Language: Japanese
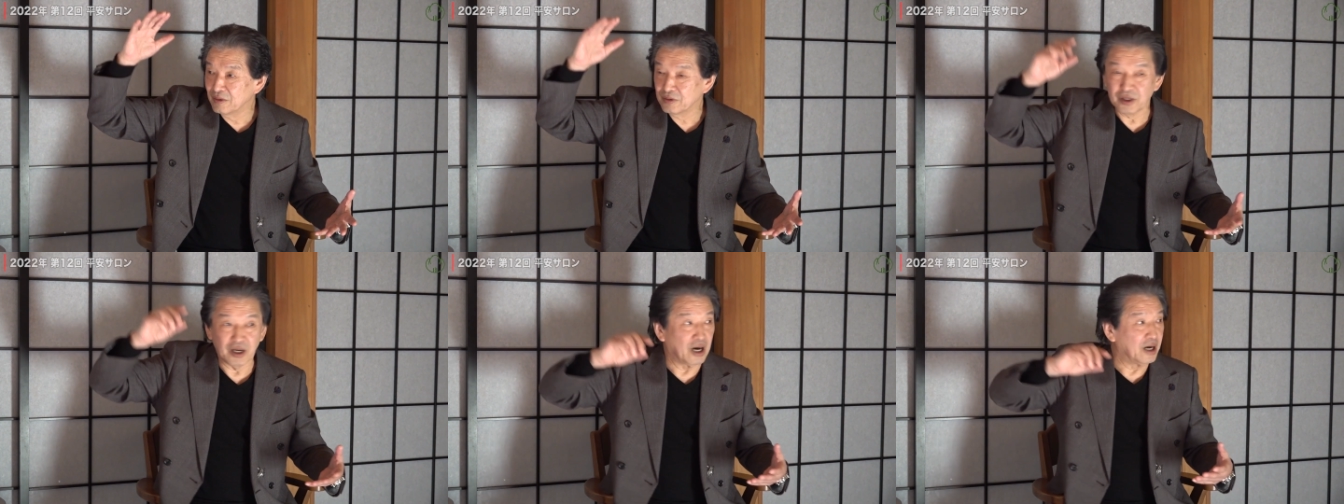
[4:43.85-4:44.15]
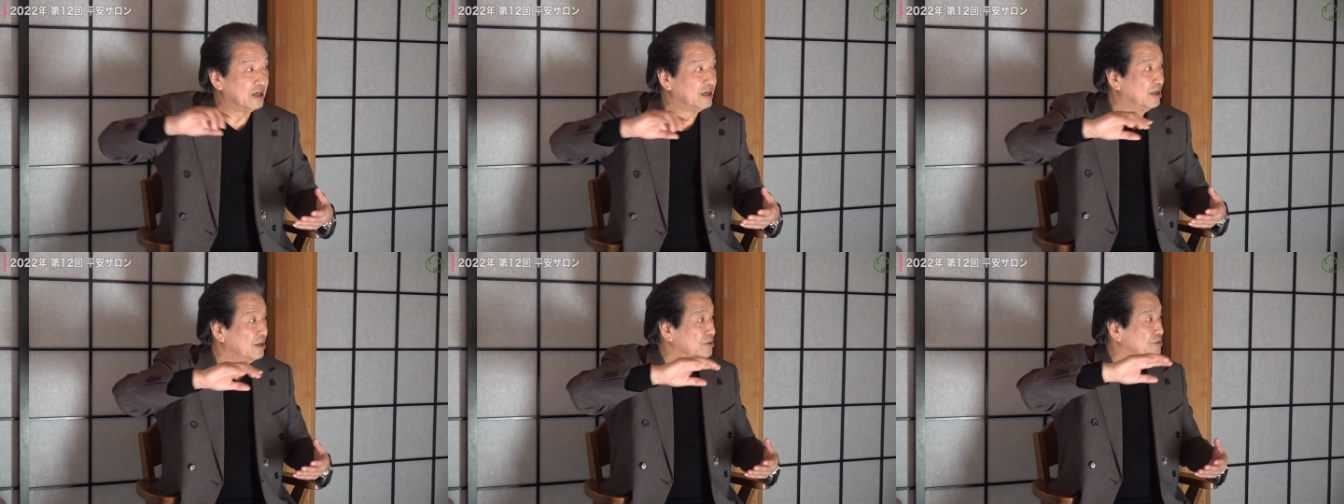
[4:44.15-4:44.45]
で
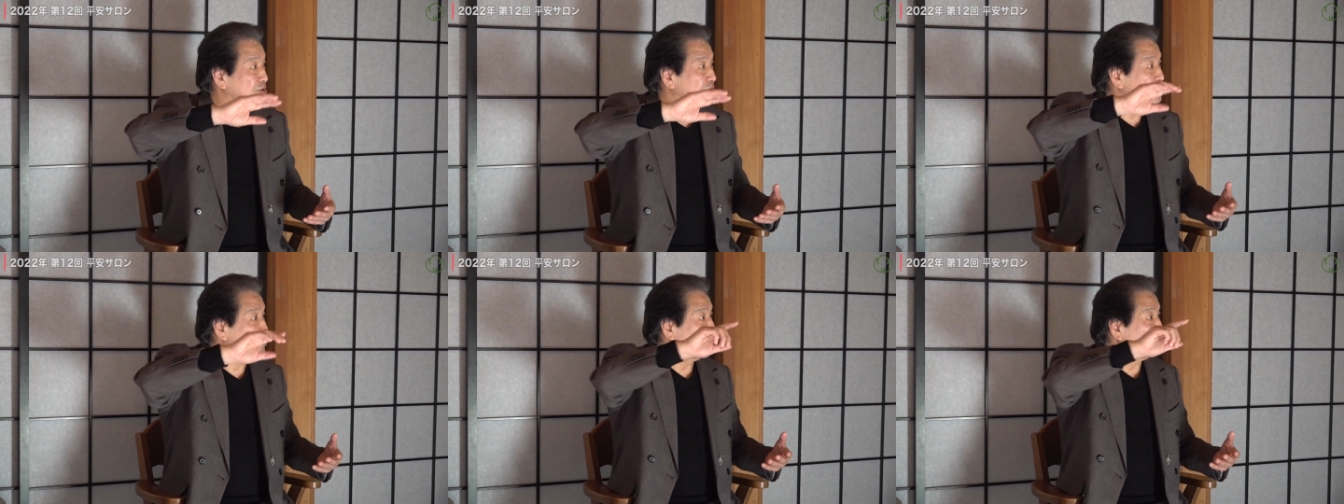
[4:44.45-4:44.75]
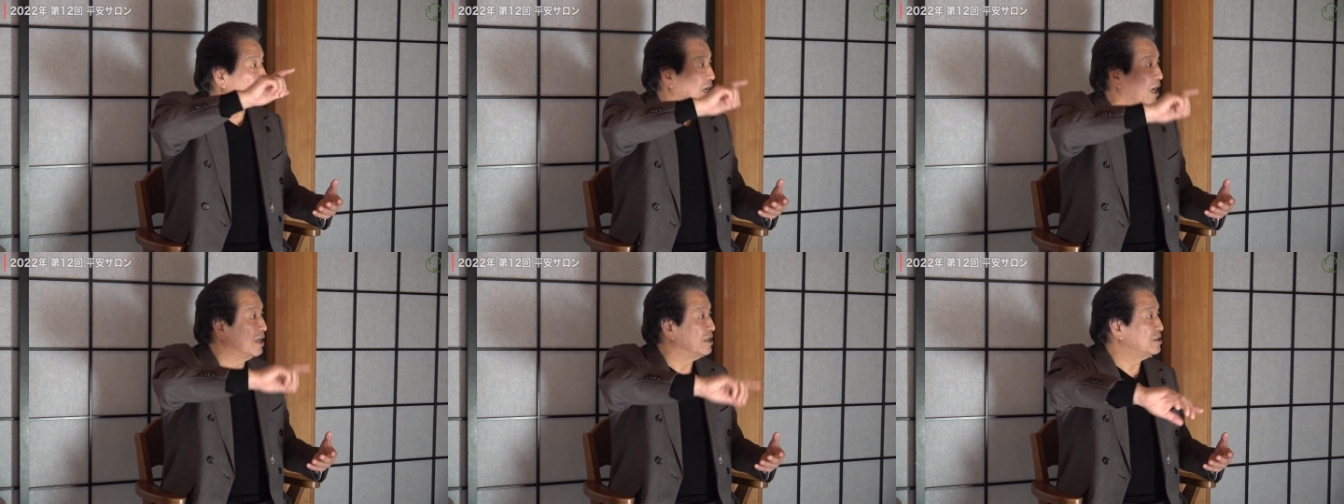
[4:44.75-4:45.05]
実
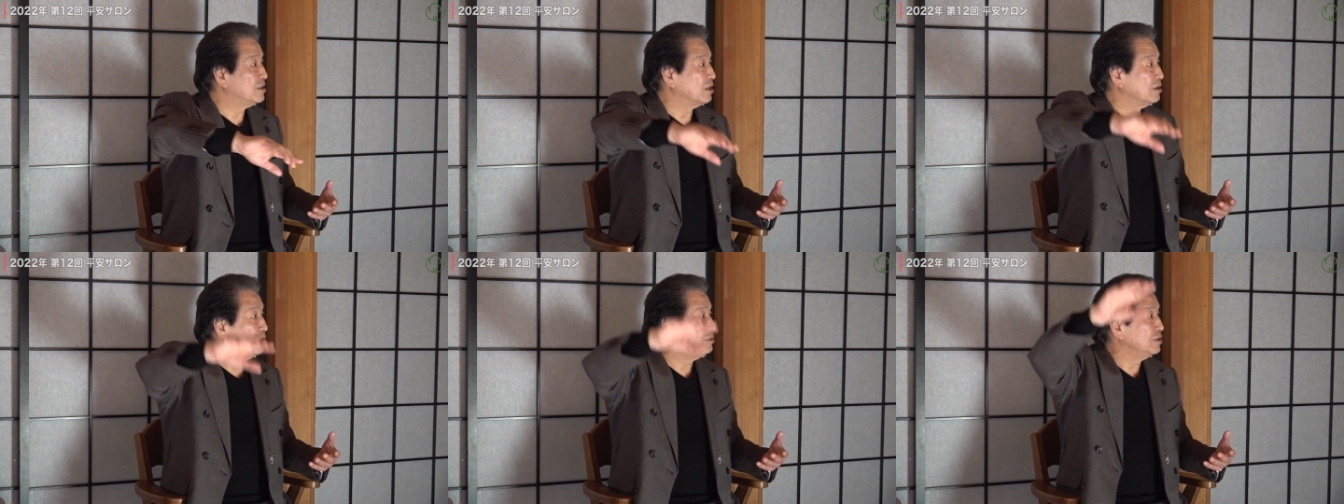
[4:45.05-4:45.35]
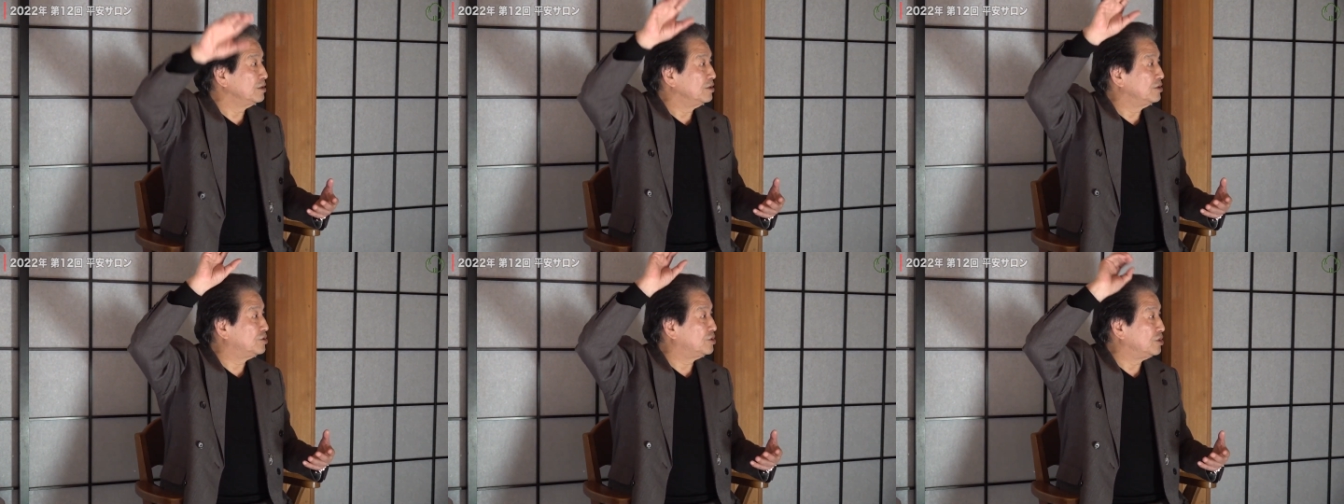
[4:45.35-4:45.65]
際書いて
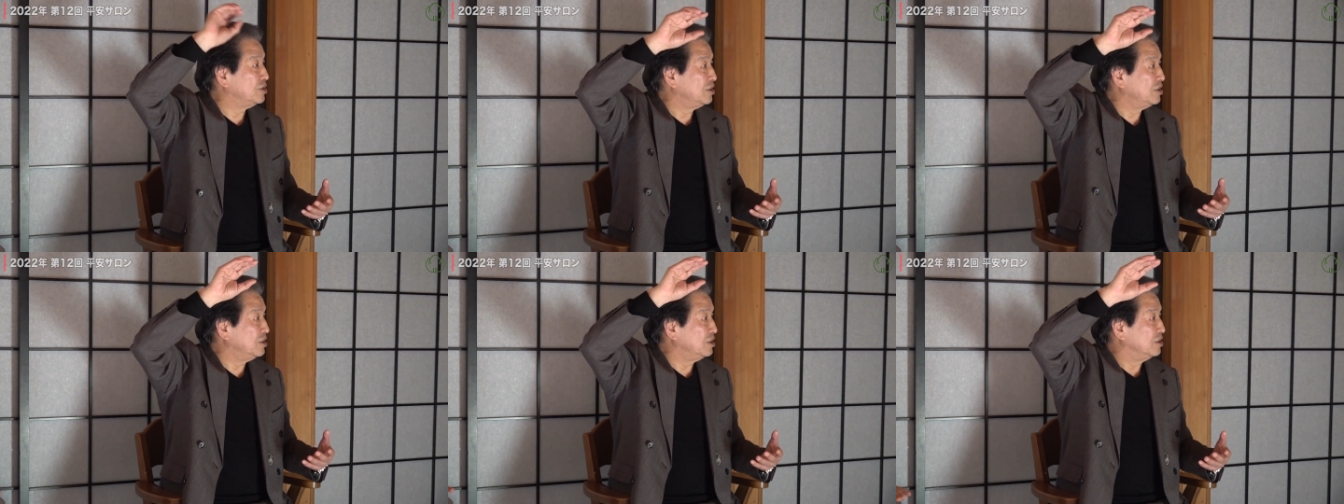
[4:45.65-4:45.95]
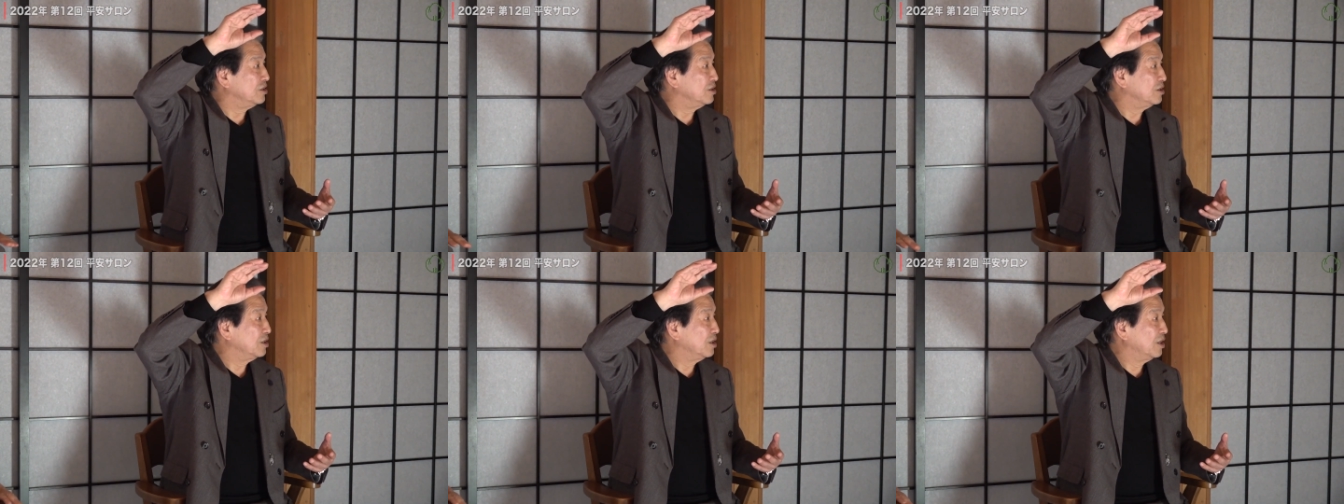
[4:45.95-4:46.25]
る位置
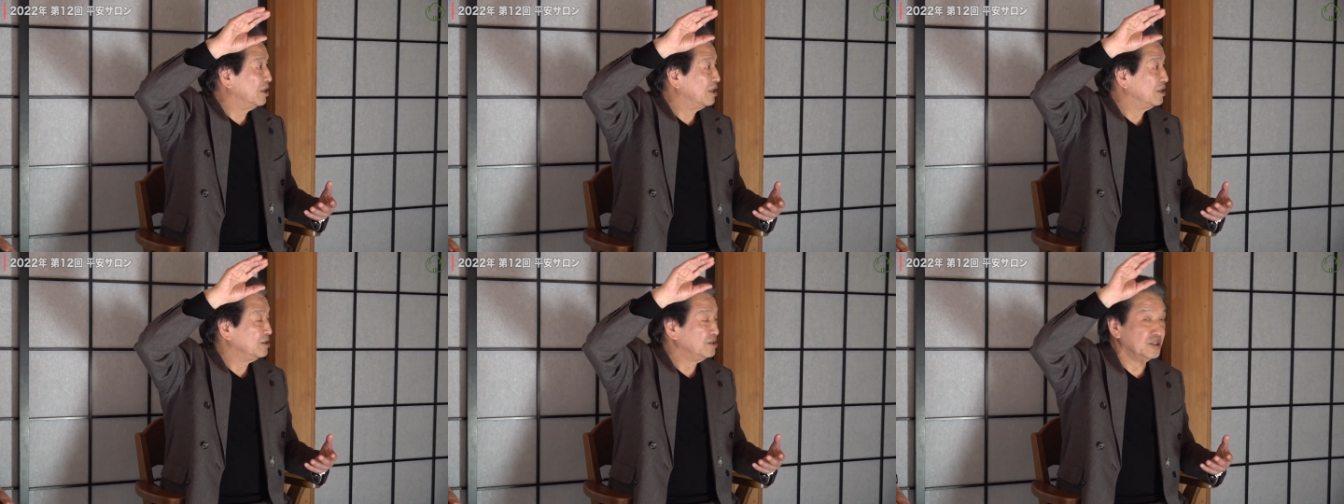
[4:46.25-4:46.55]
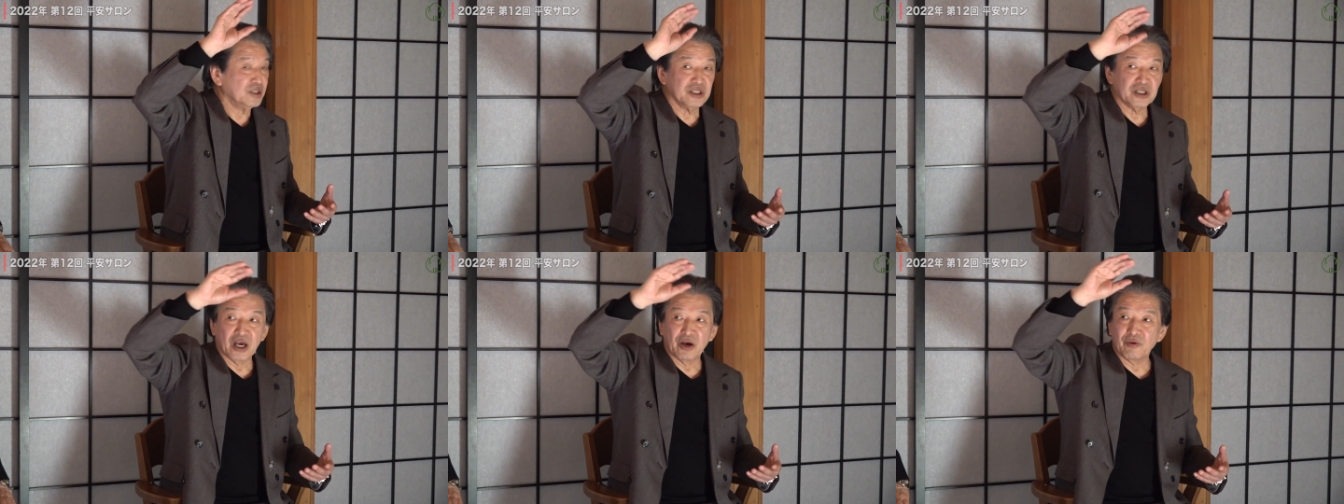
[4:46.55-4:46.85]
に
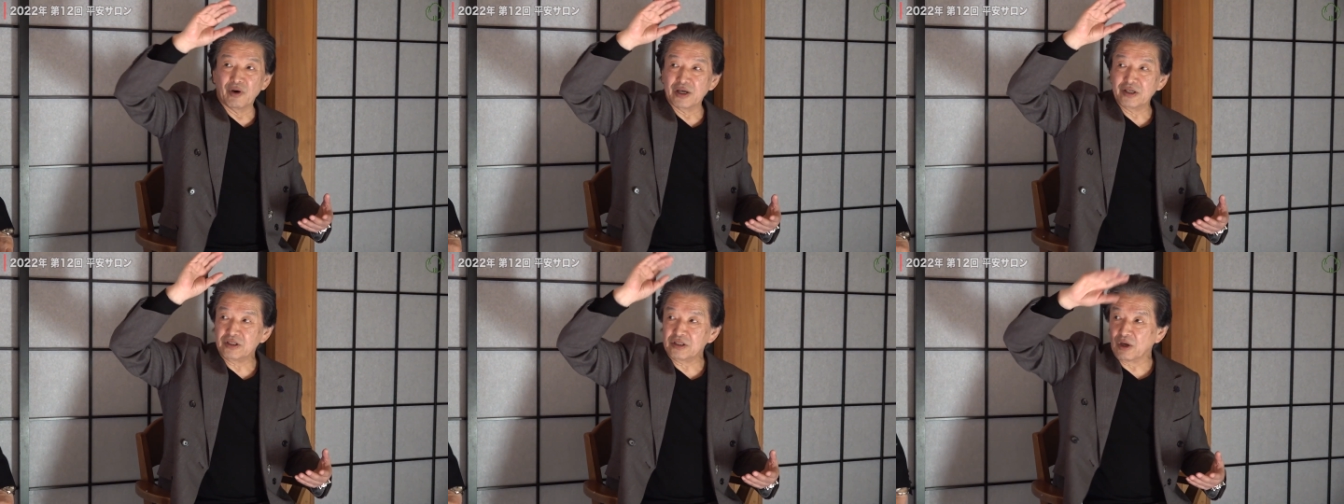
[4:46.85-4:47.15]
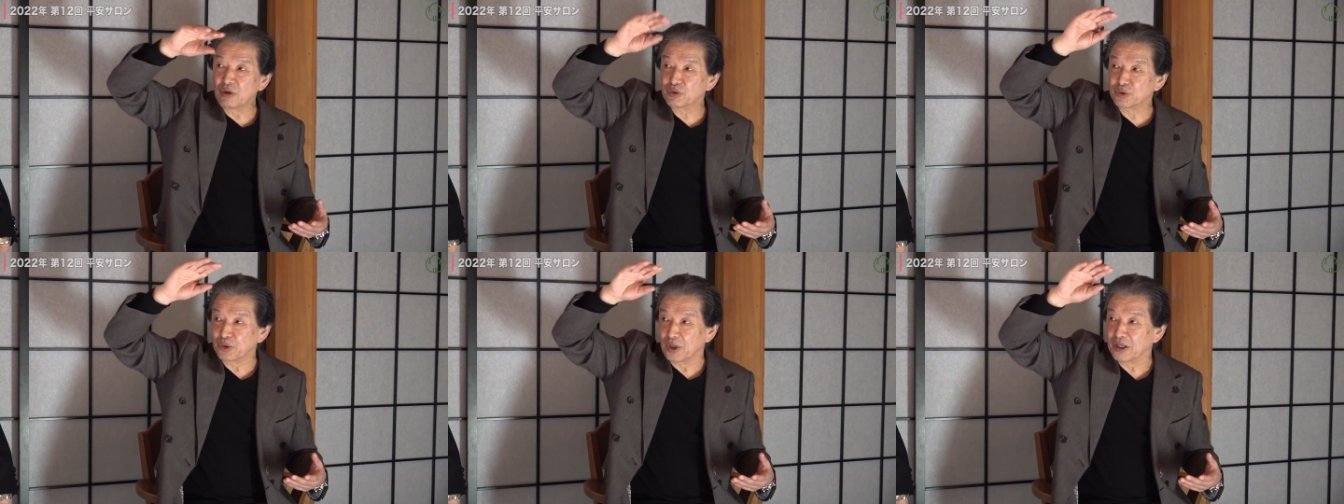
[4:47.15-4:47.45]
人間は行っ
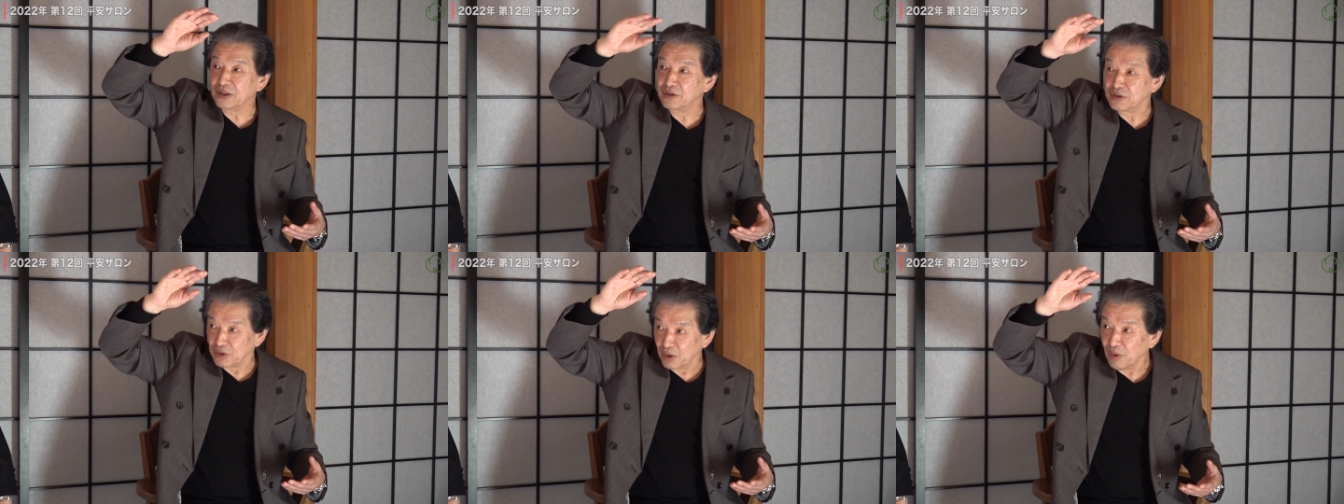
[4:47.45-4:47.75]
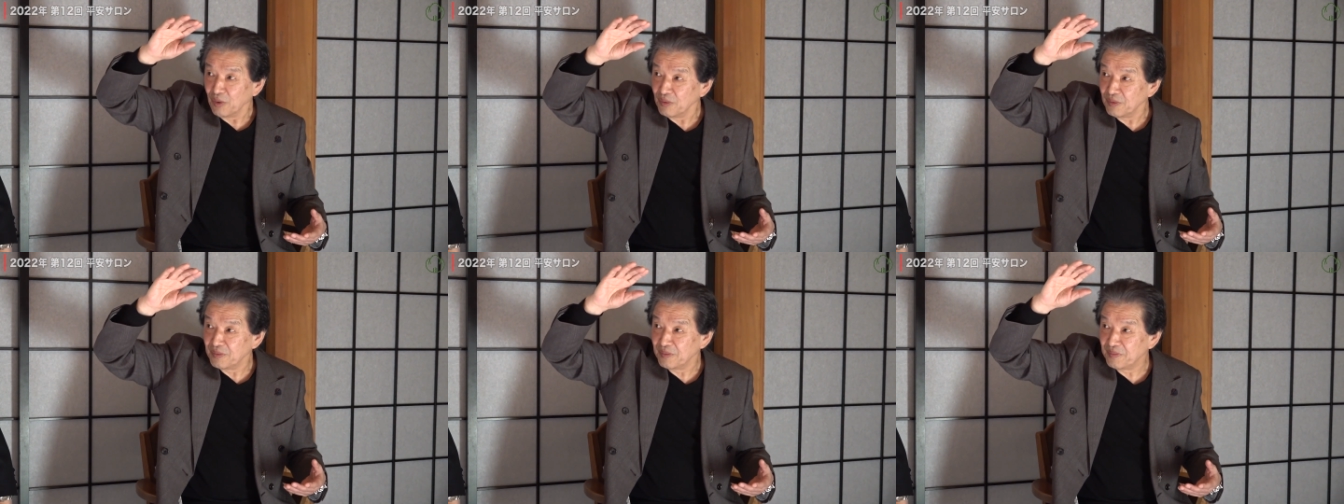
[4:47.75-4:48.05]
たことないんですよ